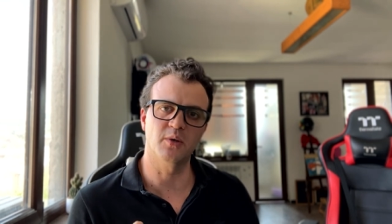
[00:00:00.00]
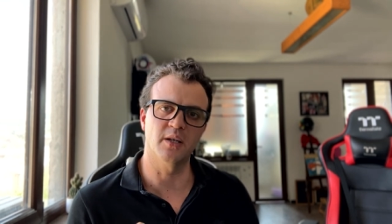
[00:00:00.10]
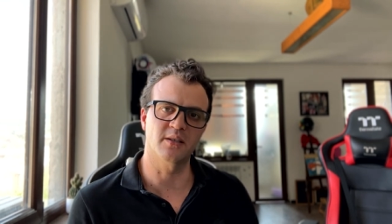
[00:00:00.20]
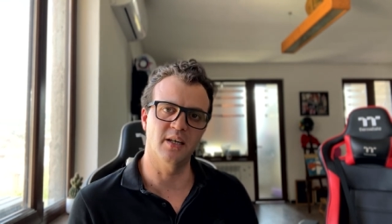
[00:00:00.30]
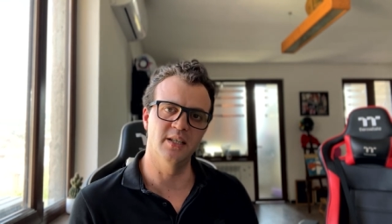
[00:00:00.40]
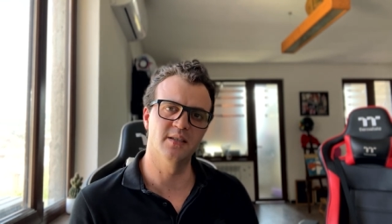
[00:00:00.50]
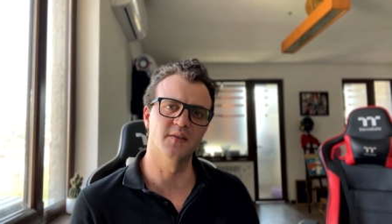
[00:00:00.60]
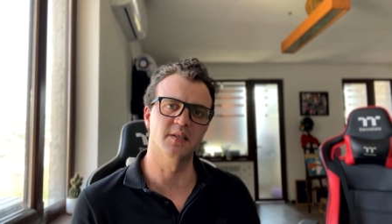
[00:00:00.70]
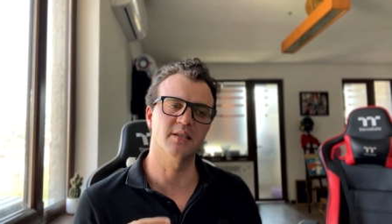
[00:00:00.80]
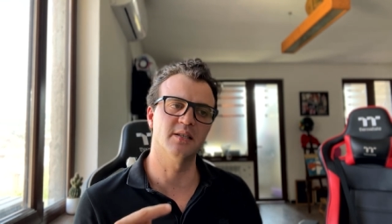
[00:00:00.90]

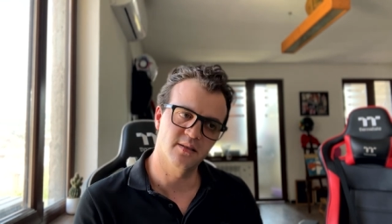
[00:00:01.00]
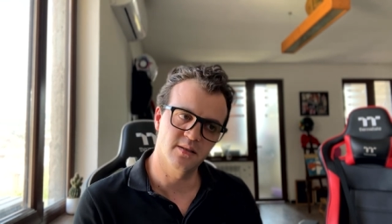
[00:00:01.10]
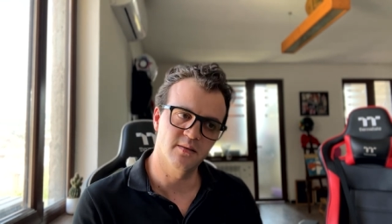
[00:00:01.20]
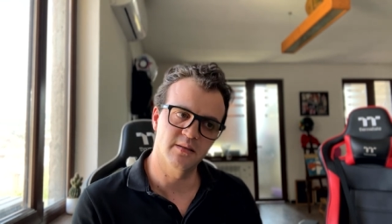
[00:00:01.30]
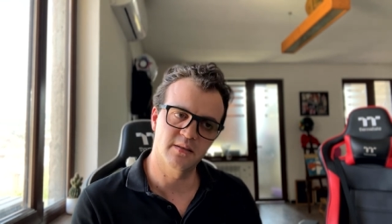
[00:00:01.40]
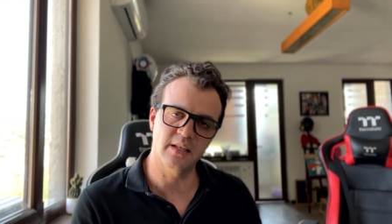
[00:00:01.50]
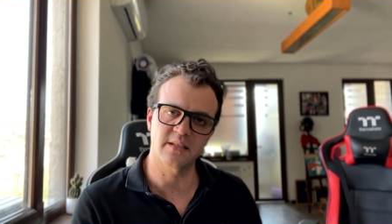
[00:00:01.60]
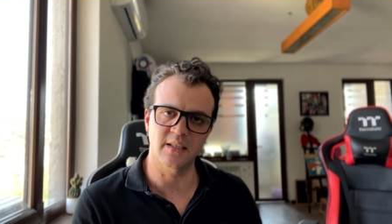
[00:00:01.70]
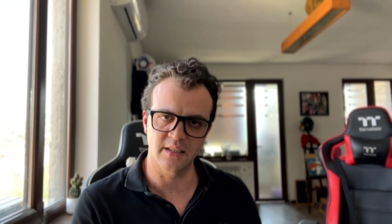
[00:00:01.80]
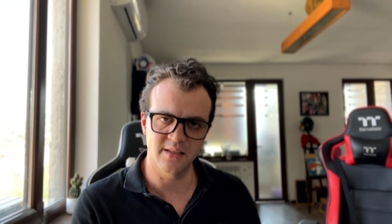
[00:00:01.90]
контролируется со
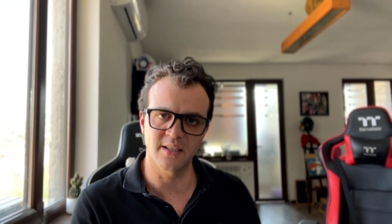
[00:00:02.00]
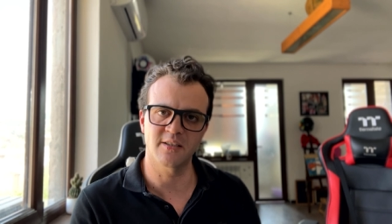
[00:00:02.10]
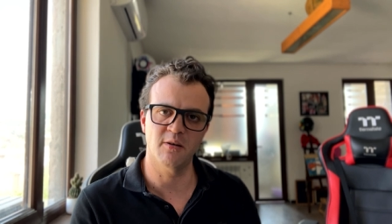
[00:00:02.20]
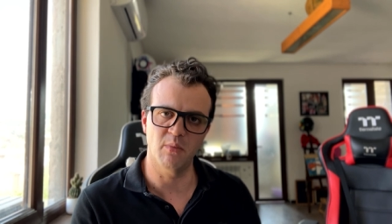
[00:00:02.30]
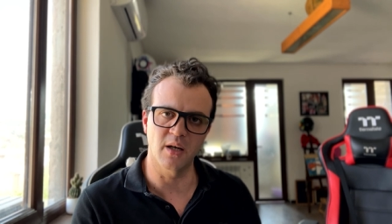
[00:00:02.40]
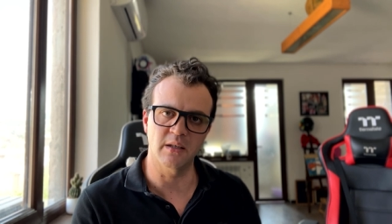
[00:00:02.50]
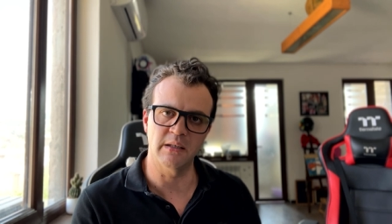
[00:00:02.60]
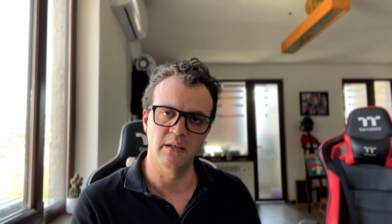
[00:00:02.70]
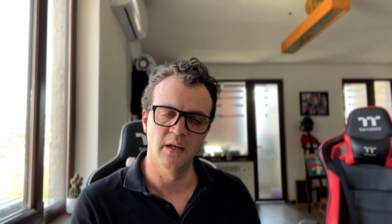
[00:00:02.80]
стороны Центробанка.